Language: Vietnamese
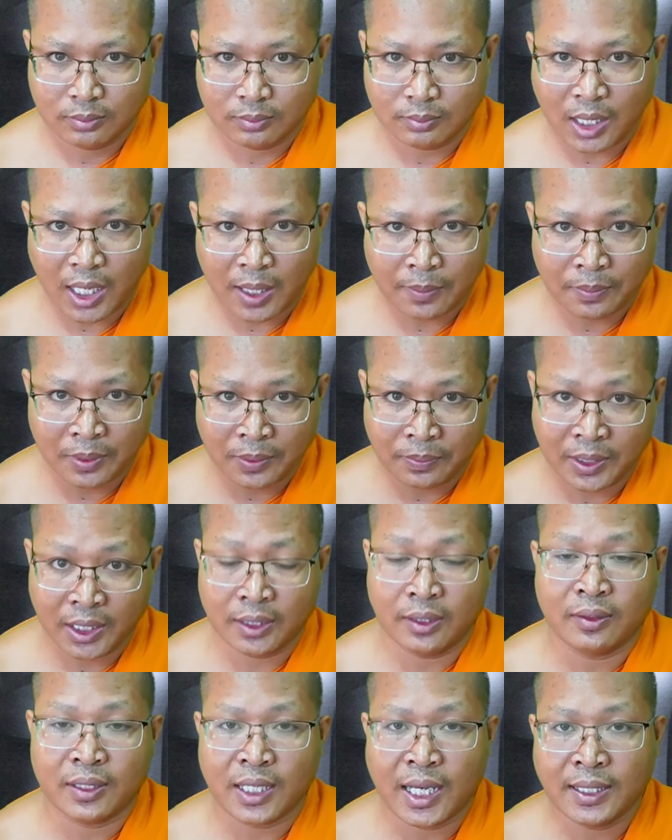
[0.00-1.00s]
bà
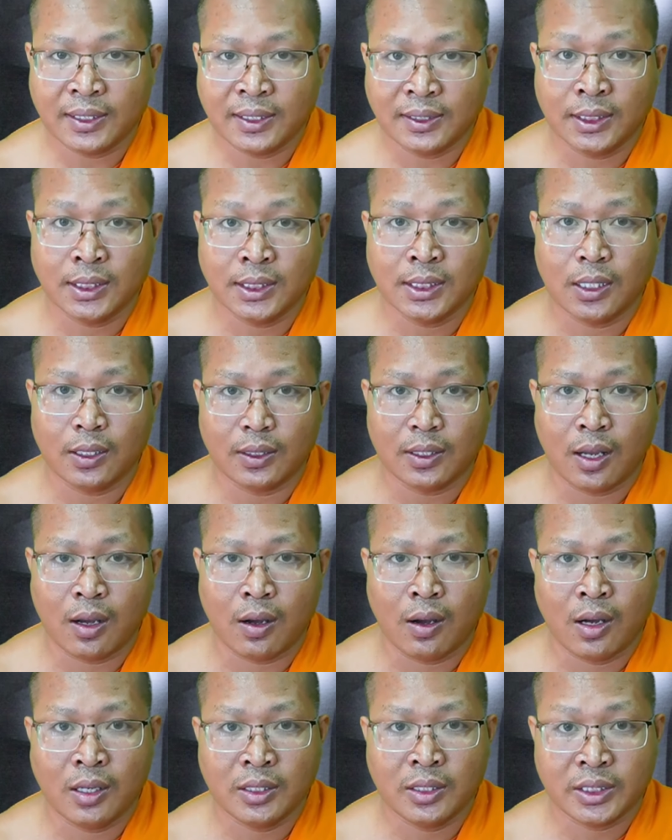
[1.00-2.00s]
phiệt ở căn tư ở
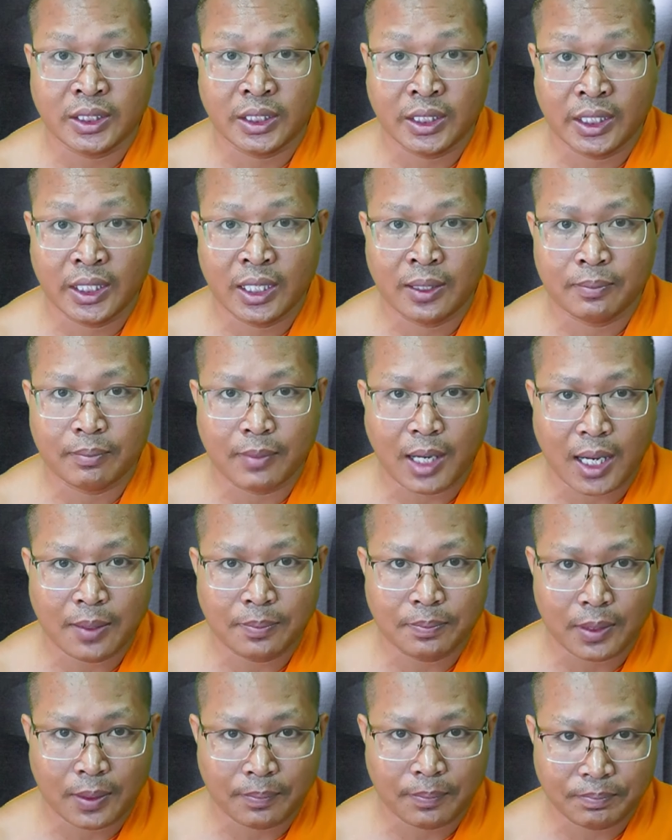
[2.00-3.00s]
đó chiên
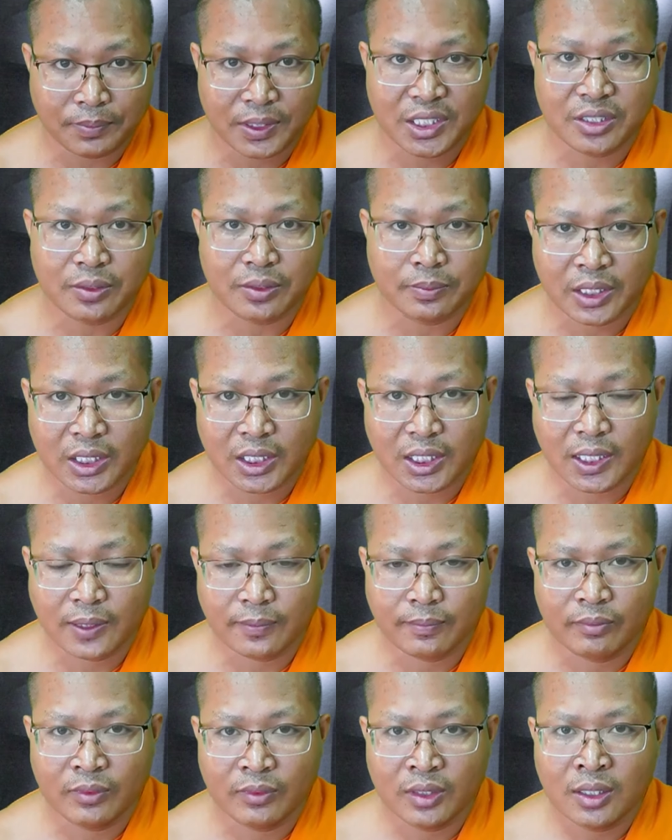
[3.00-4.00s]
ban bầm pi chùm
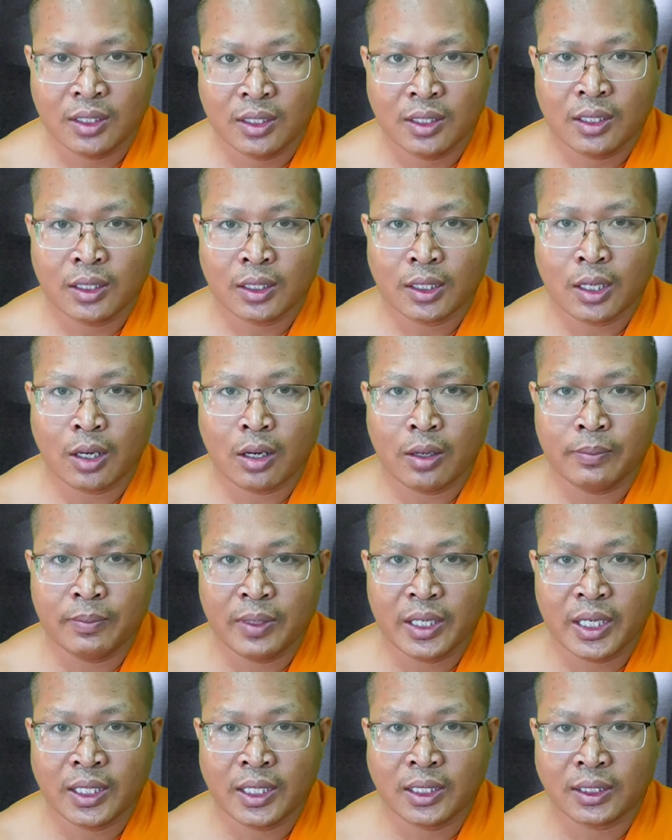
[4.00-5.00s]
hiến đòi
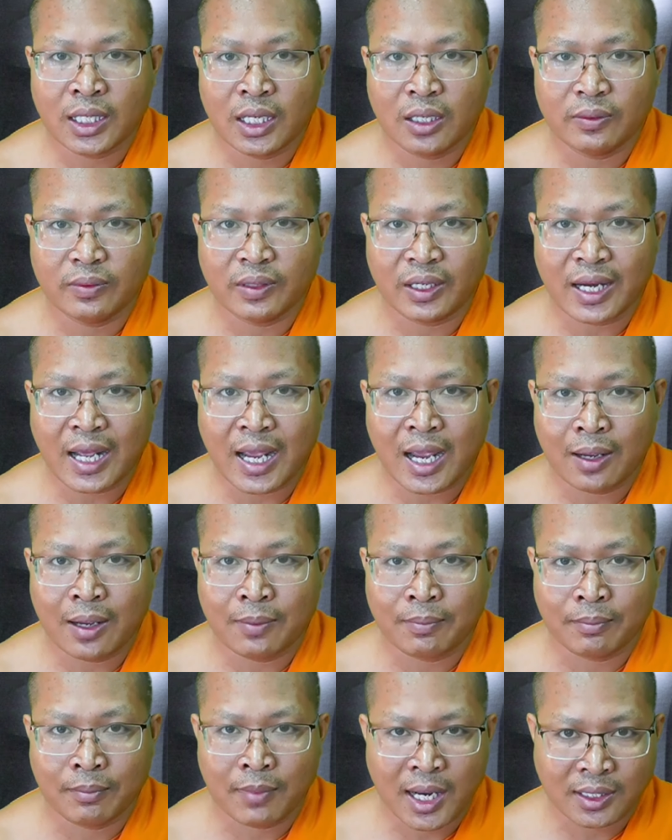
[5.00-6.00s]
miên tiêu và đá
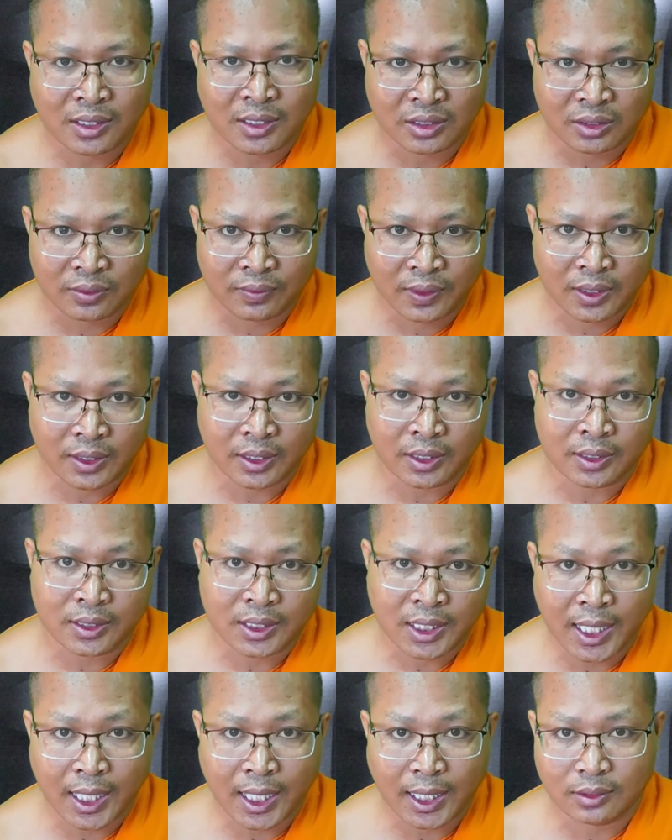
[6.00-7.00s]
băng về tới
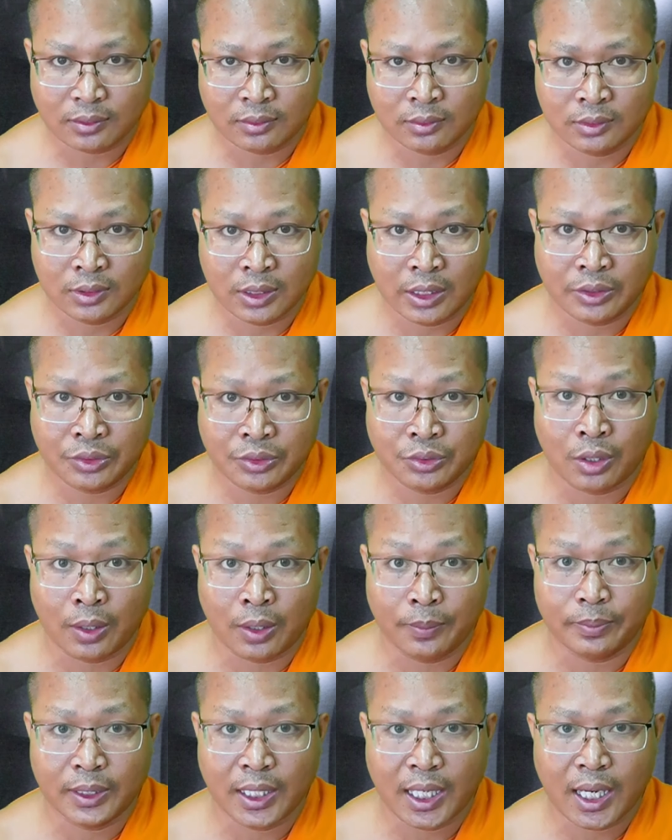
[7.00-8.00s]
chặt
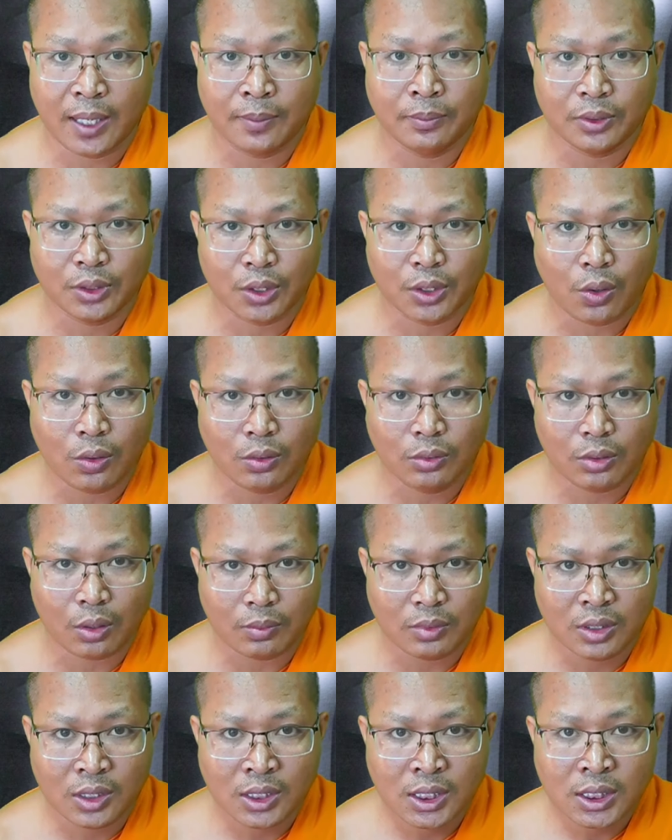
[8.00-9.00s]
chóp tam trong
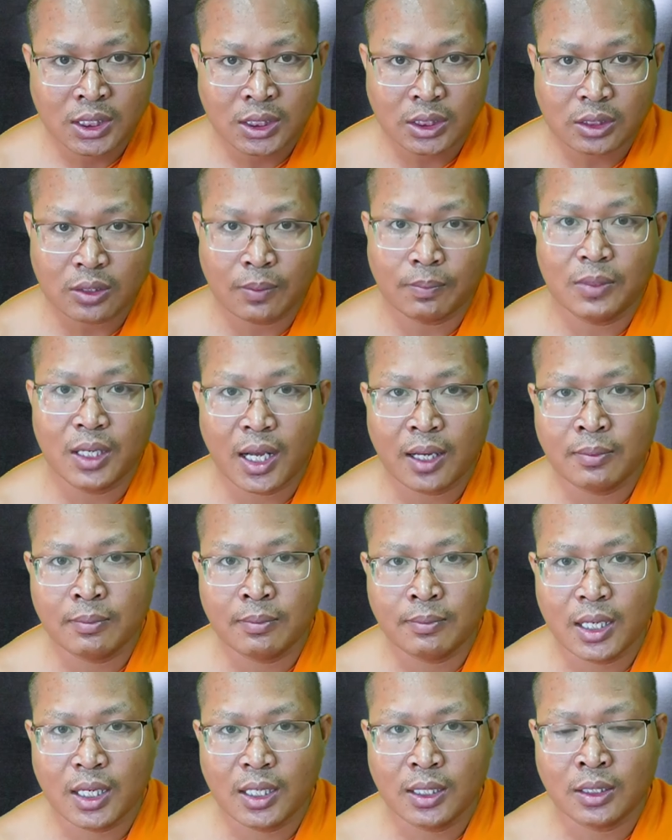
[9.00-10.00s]
rộng sầm
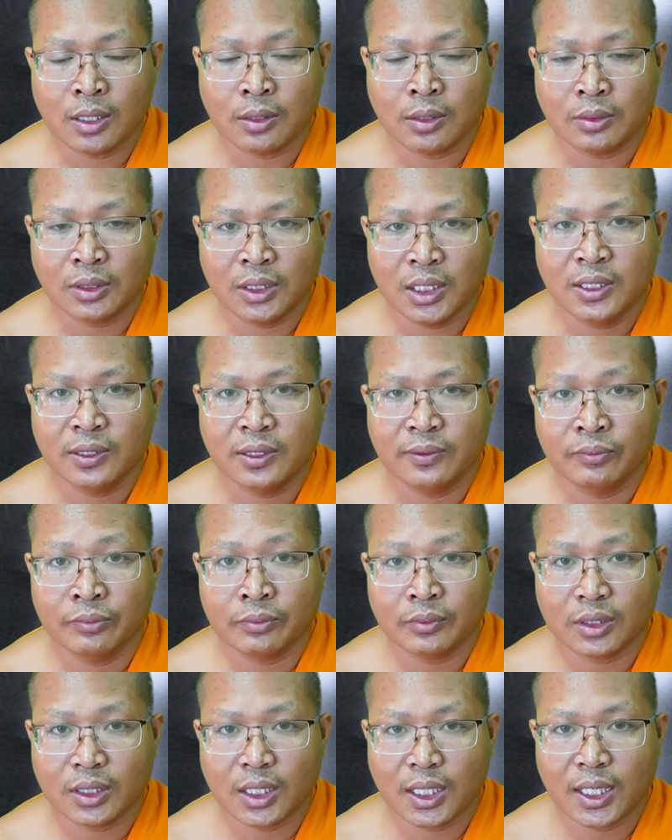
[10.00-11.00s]
lăng mơ nó tư
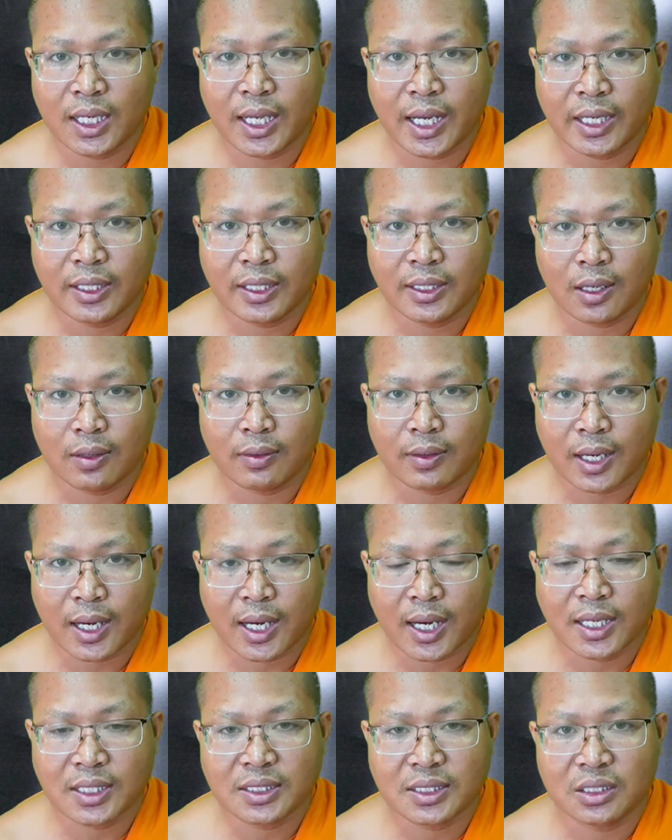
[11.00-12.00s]
thay nó
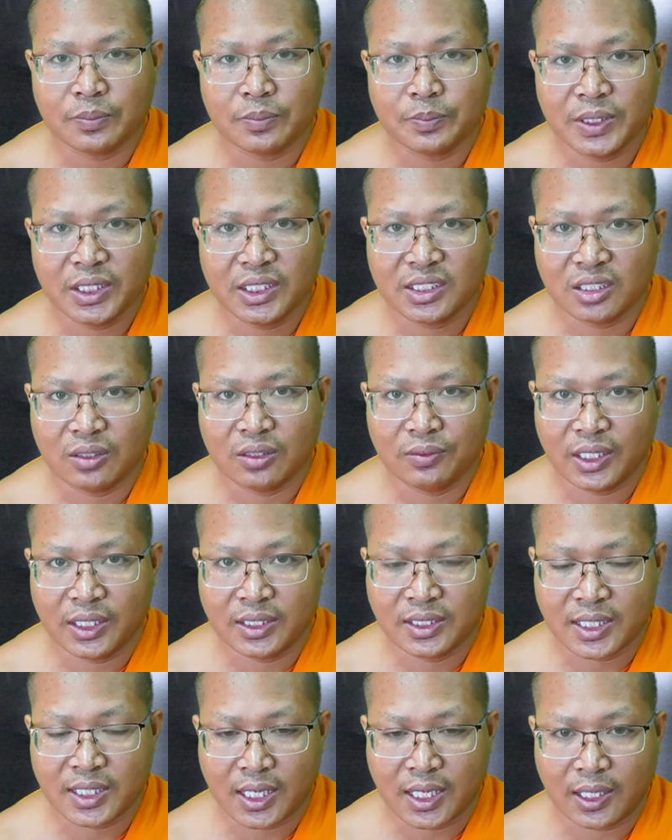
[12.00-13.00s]
a sập thị sơ về
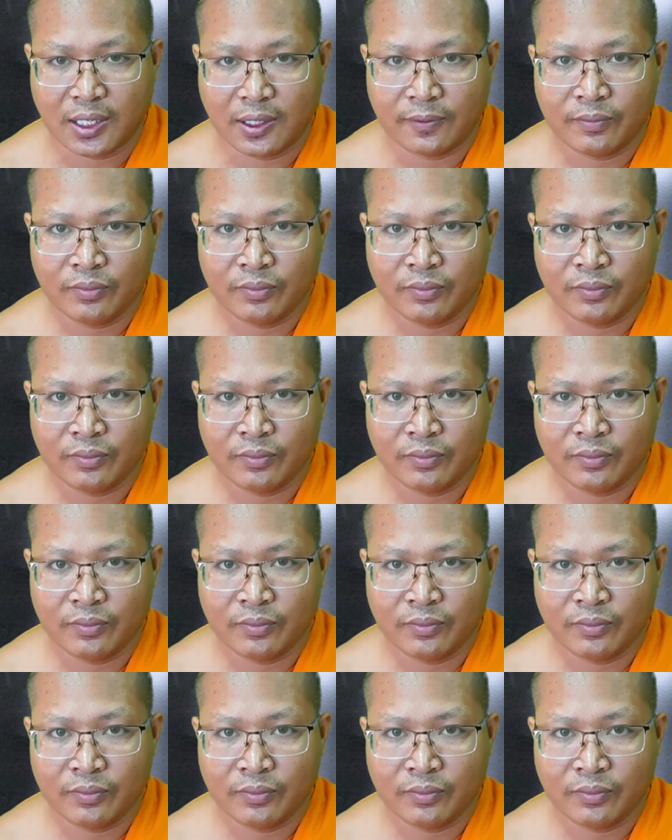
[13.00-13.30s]
trà